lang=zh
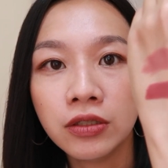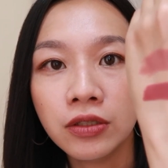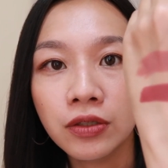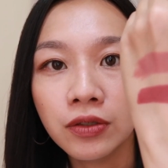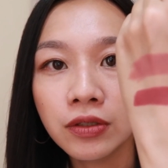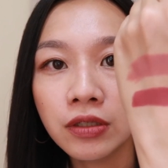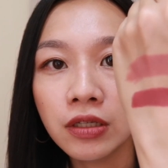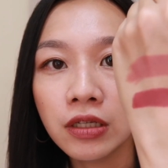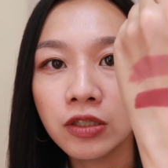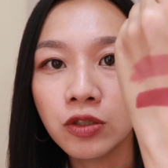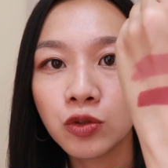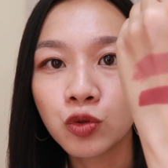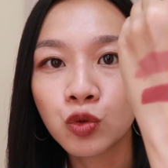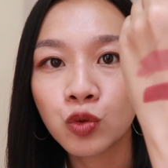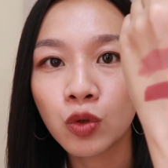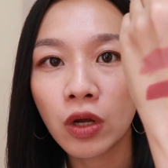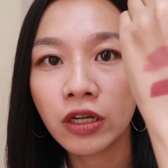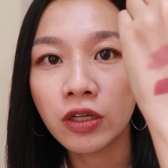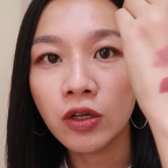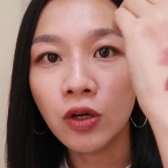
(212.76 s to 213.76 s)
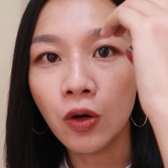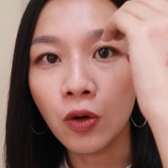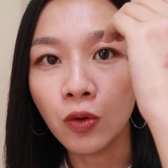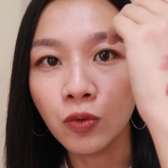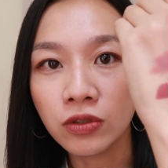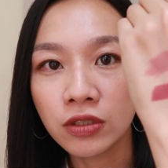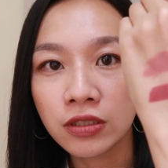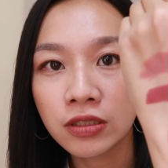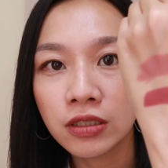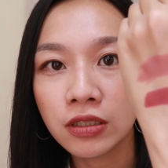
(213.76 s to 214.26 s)
有一点砖
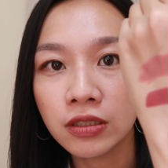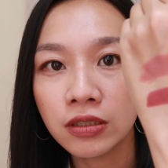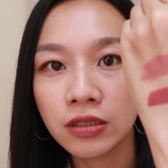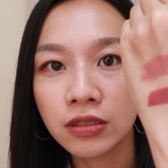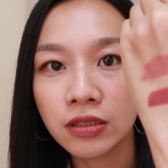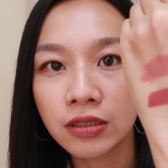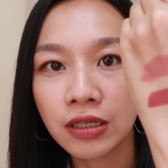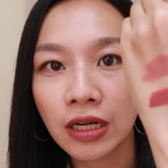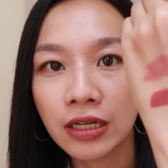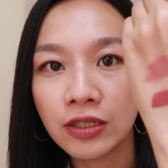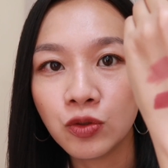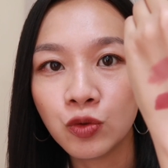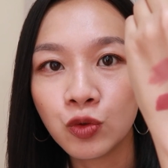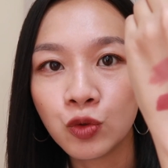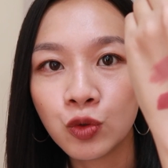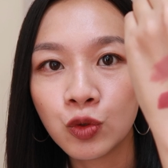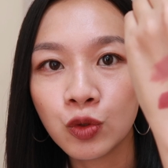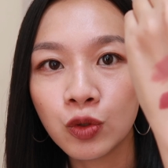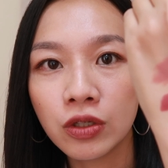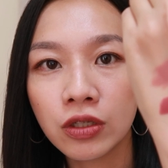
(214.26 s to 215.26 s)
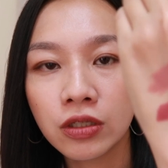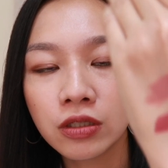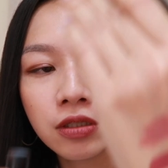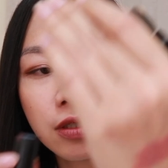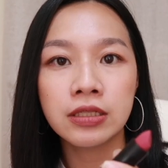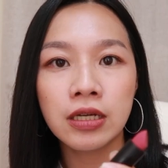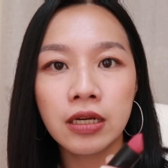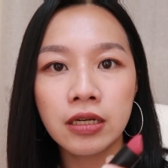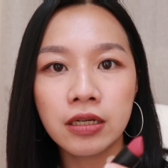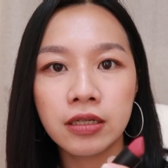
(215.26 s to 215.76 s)
红色的感觉。
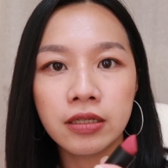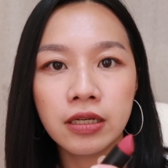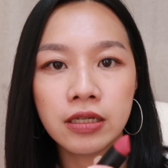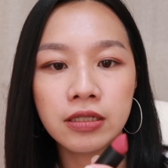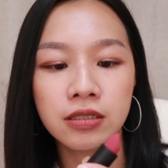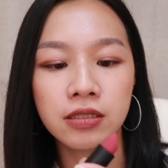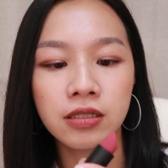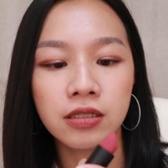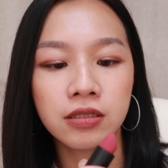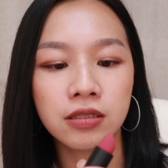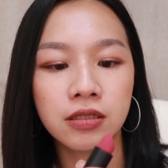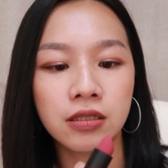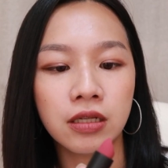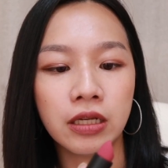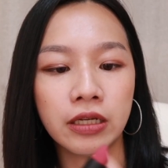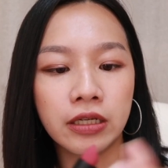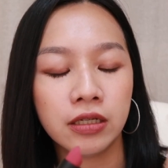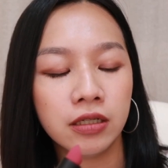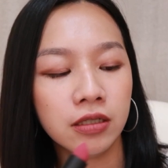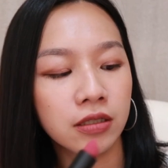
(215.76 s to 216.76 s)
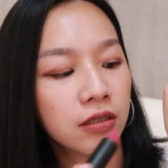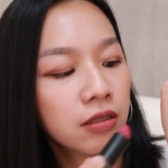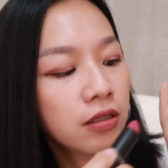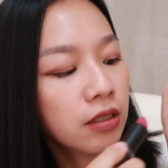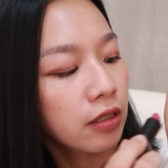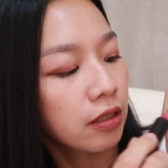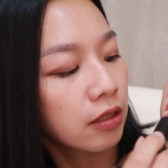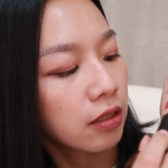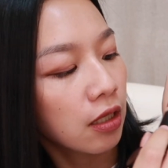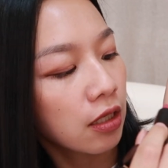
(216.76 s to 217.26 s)
下一个颜色是零二
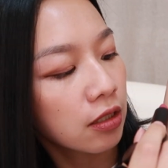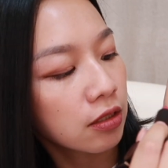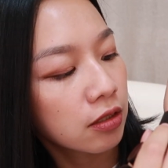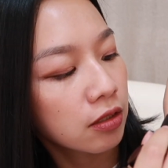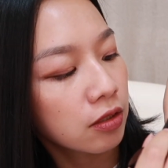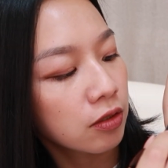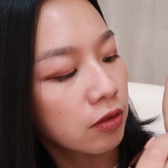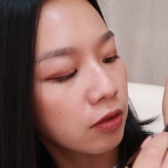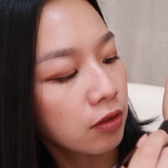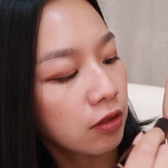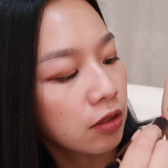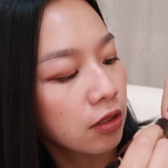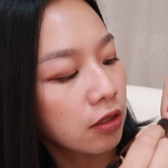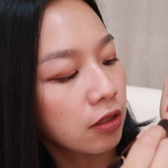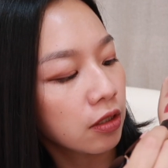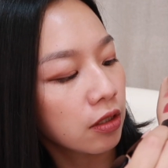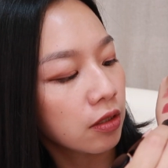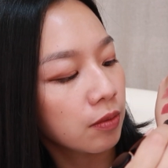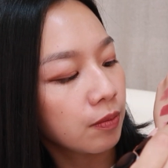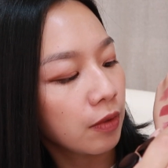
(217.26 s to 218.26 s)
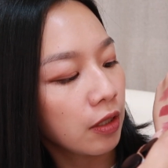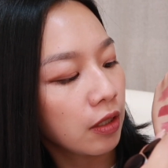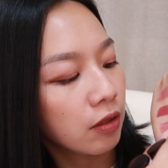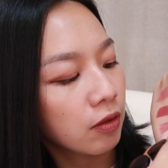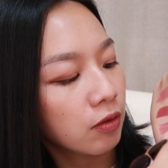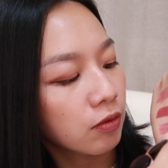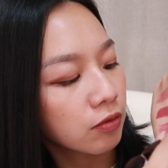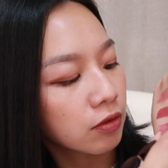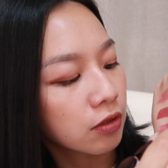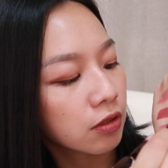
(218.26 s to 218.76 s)
零，它是有一点点玫
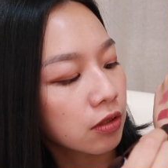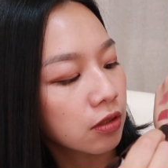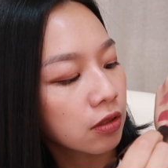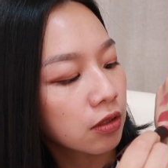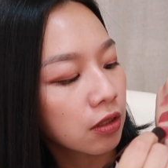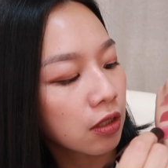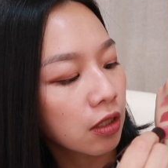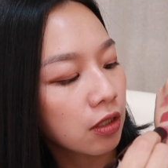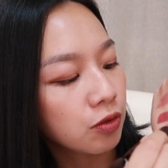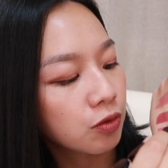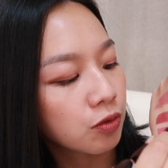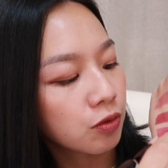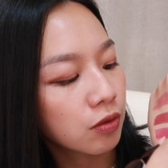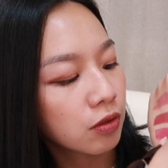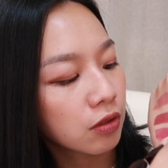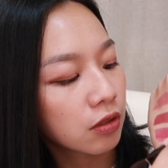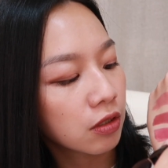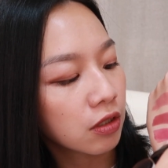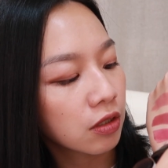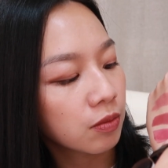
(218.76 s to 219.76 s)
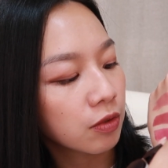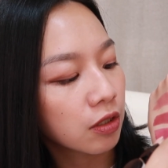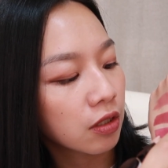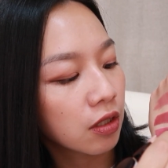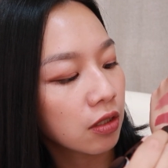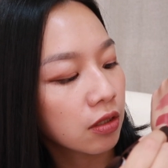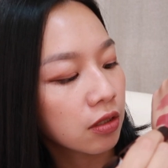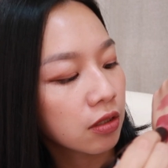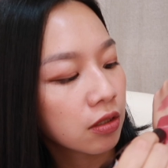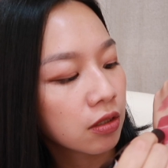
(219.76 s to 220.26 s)
红色的感觉，给你们
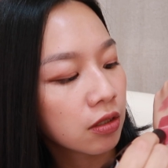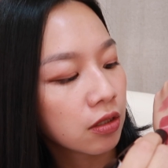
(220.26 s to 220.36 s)
看。